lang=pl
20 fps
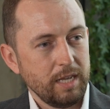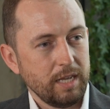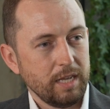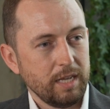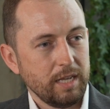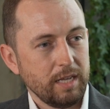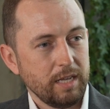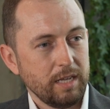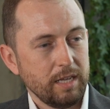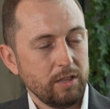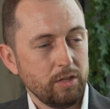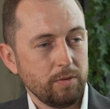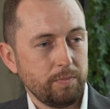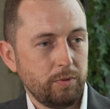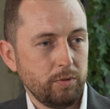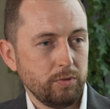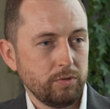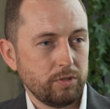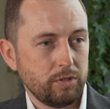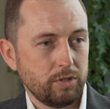E, no
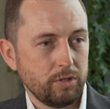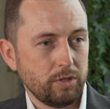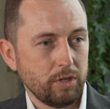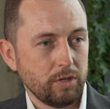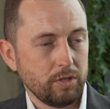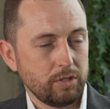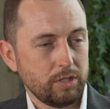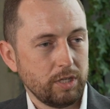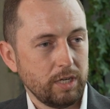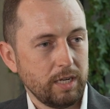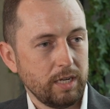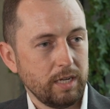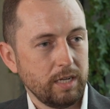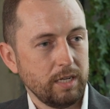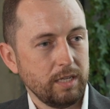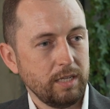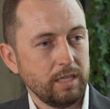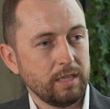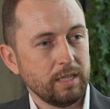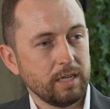plus to,
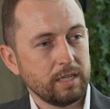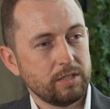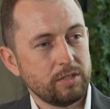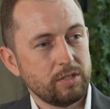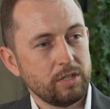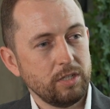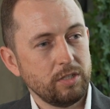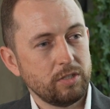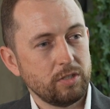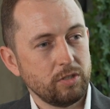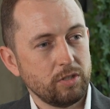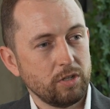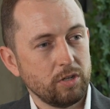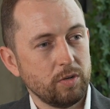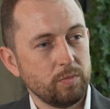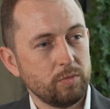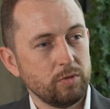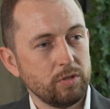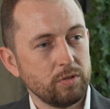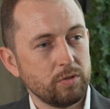że jednak strzelistość
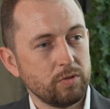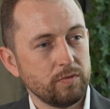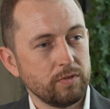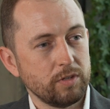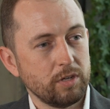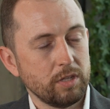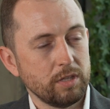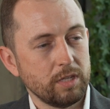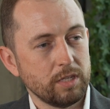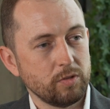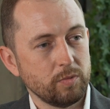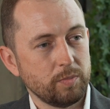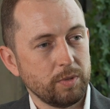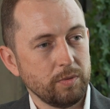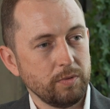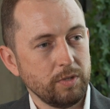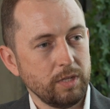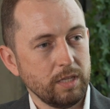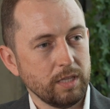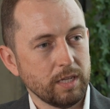tego budynku wygląda
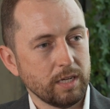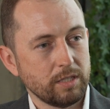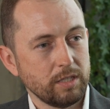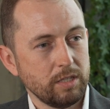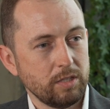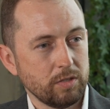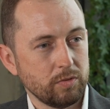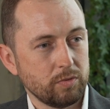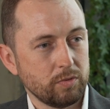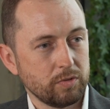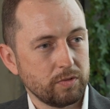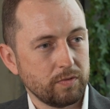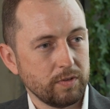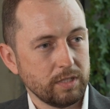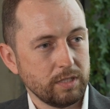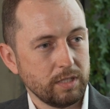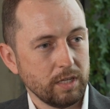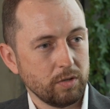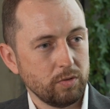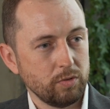zupełnie inaczej. To już już
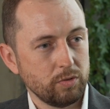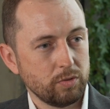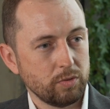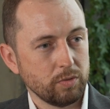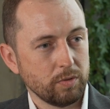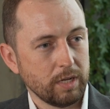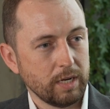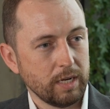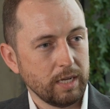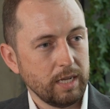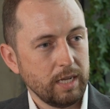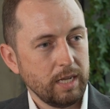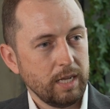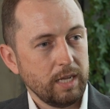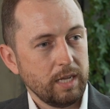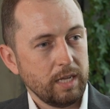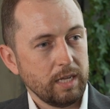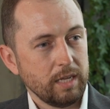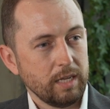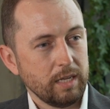kwestia gustu, ale
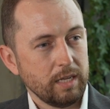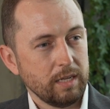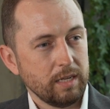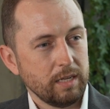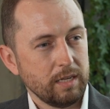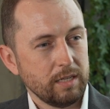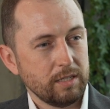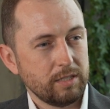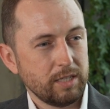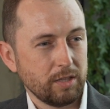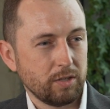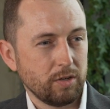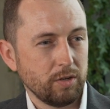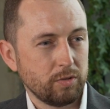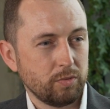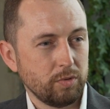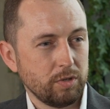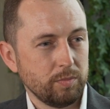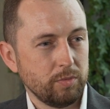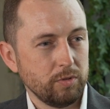rzadko
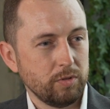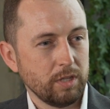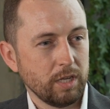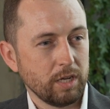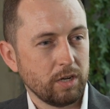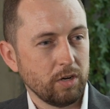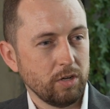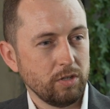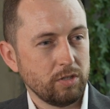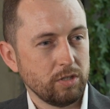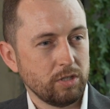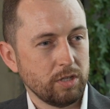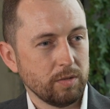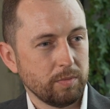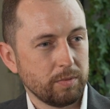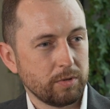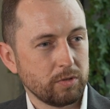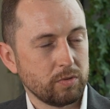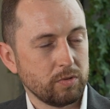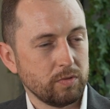który budynek kończy się
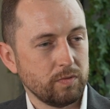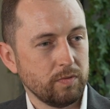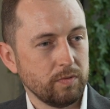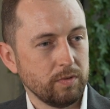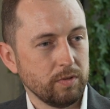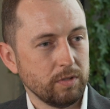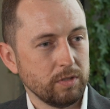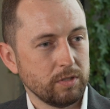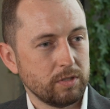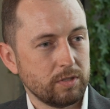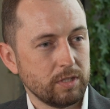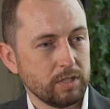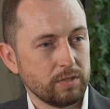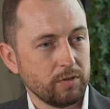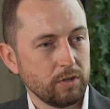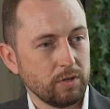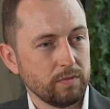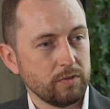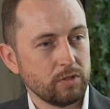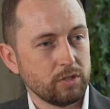po prostu ze
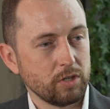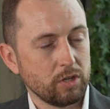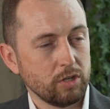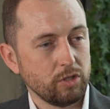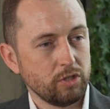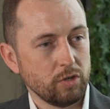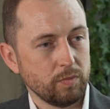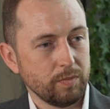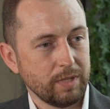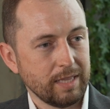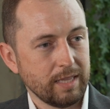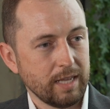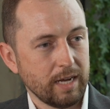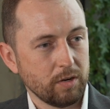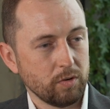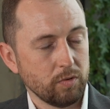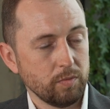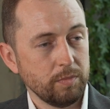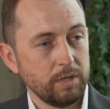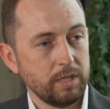swoją wysokością na
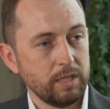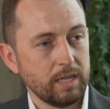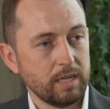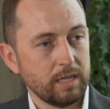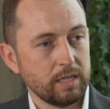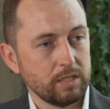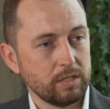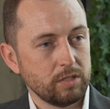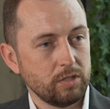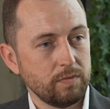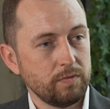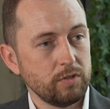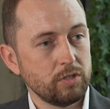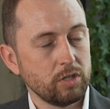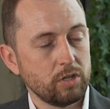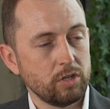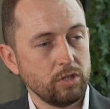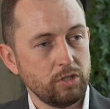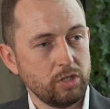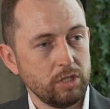dachu. My na, do
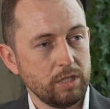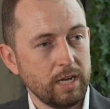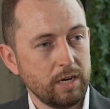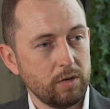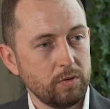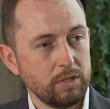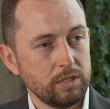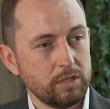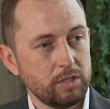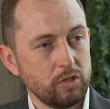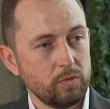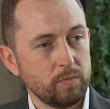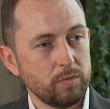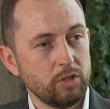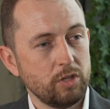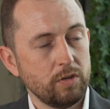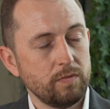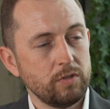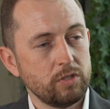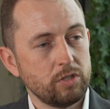wysokości dachu jesteśmy
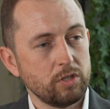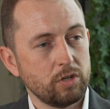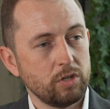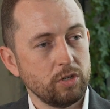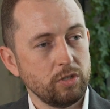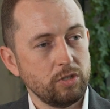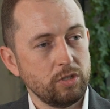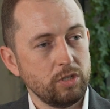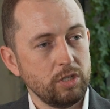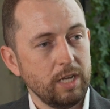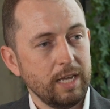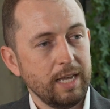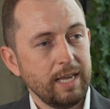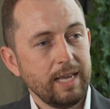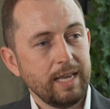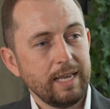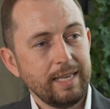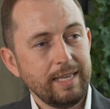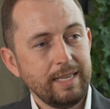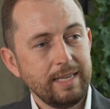do wysokości
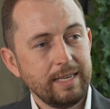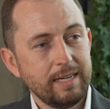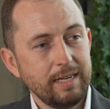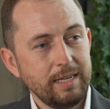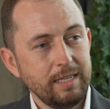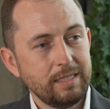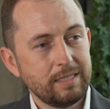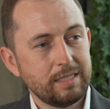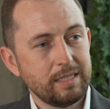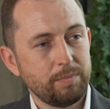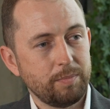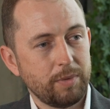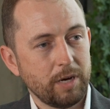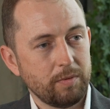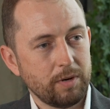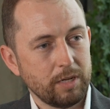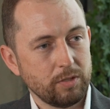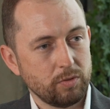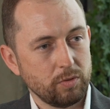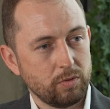iglicy
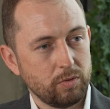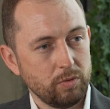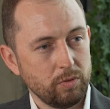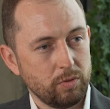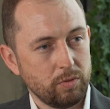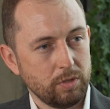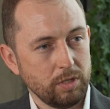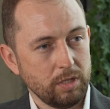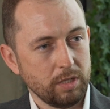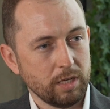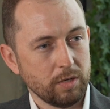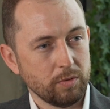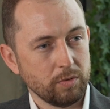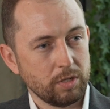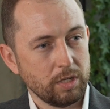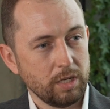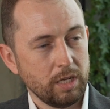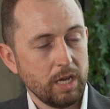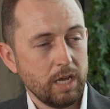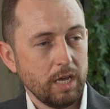Pałacu Kultury i
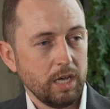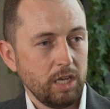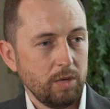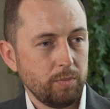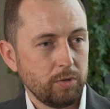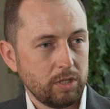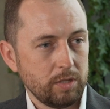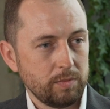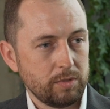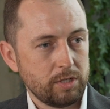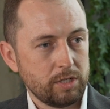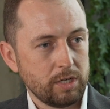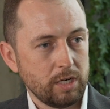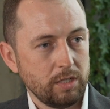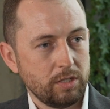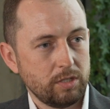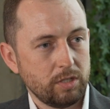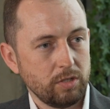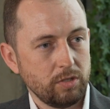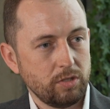Nauki. I potem
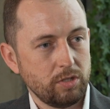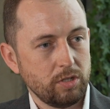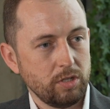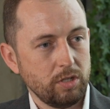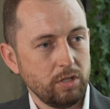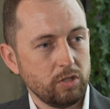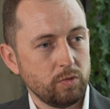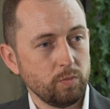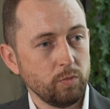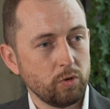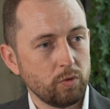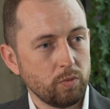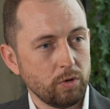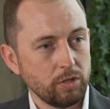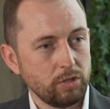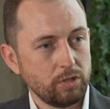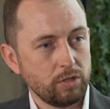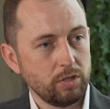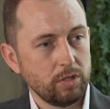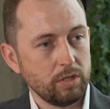strzelistości i
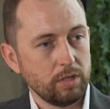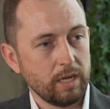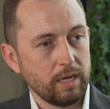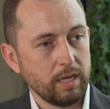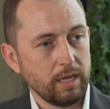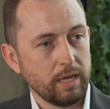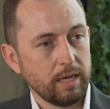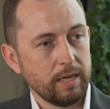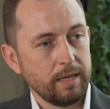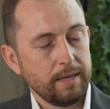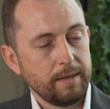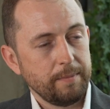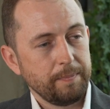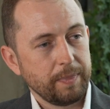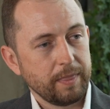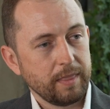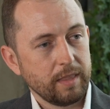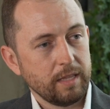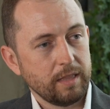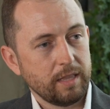smukłości dodaje
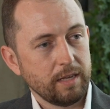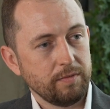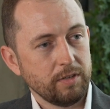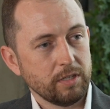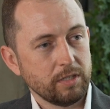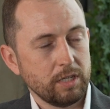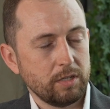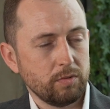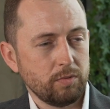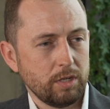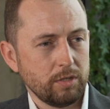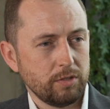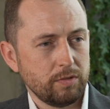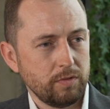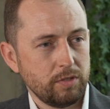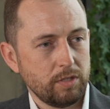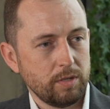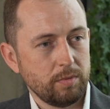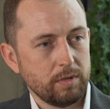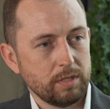mm, ta wieża, która
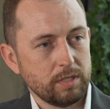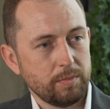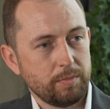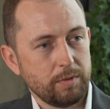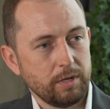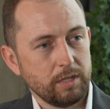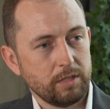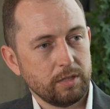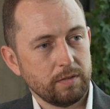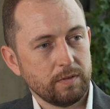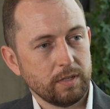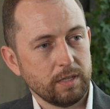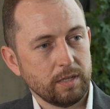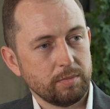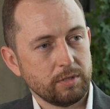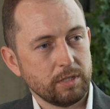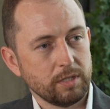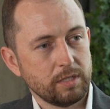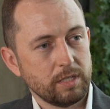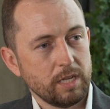oczywiście była zaprojektowana
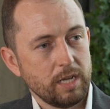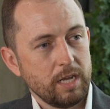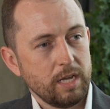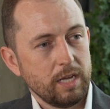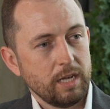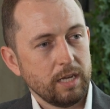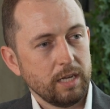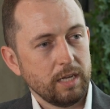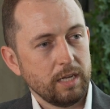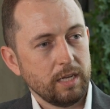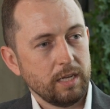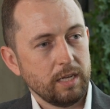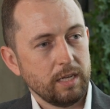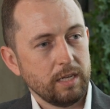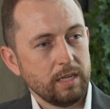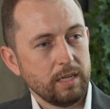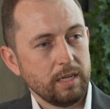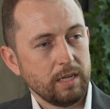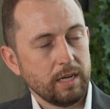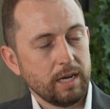przez
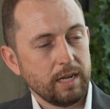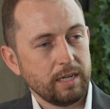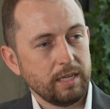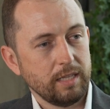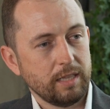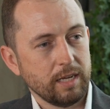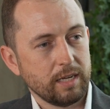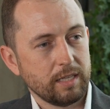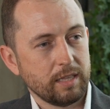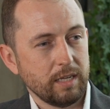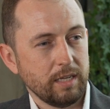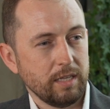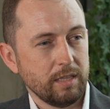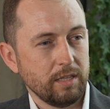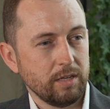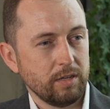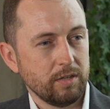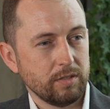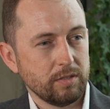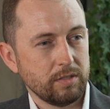e, architekta,
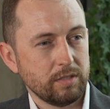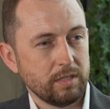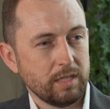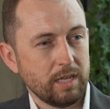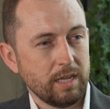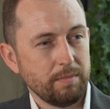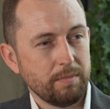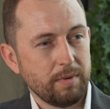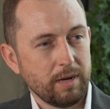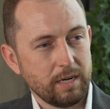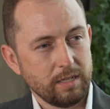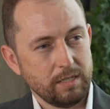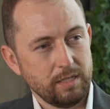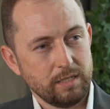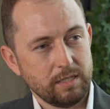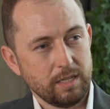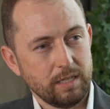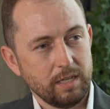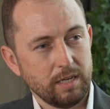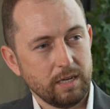jednego z najbardziej
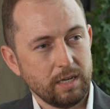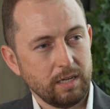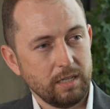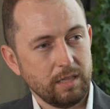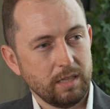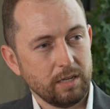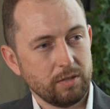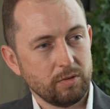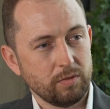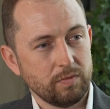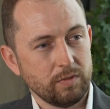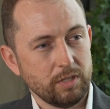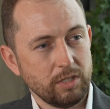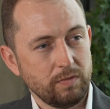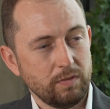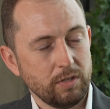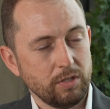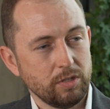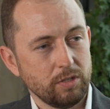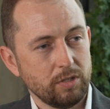znanych architektów na
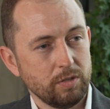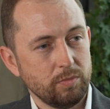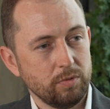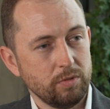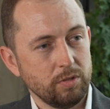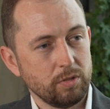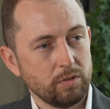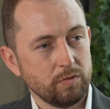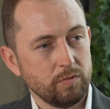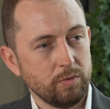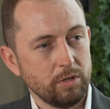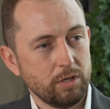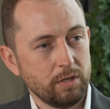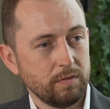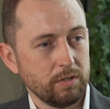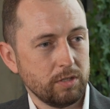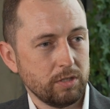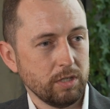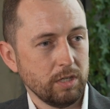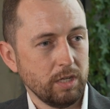świecie do budynków
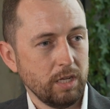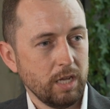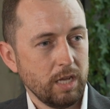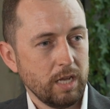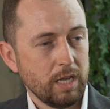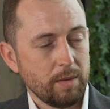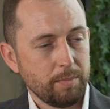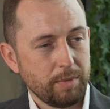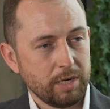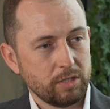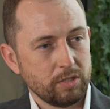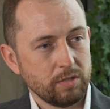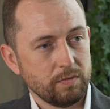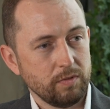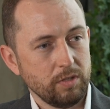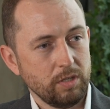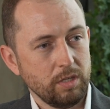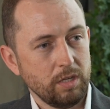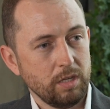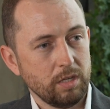biurowych, czyli
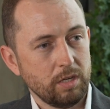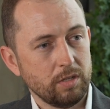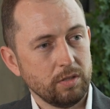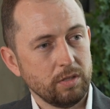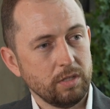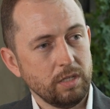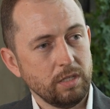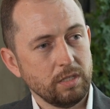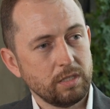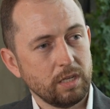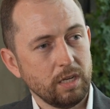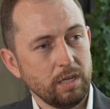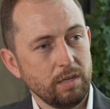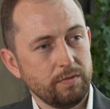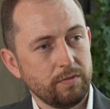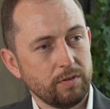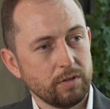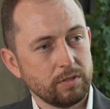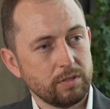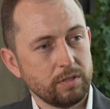pracowni londyńskiej
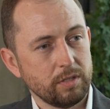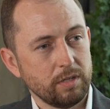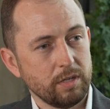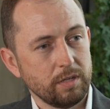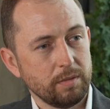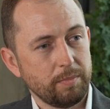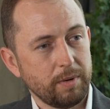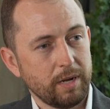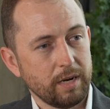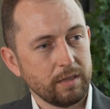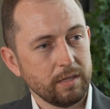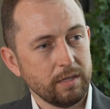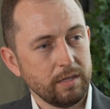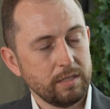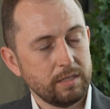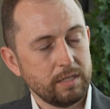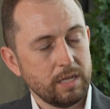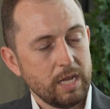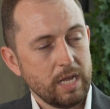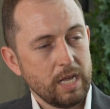Foster and
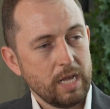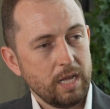Partners.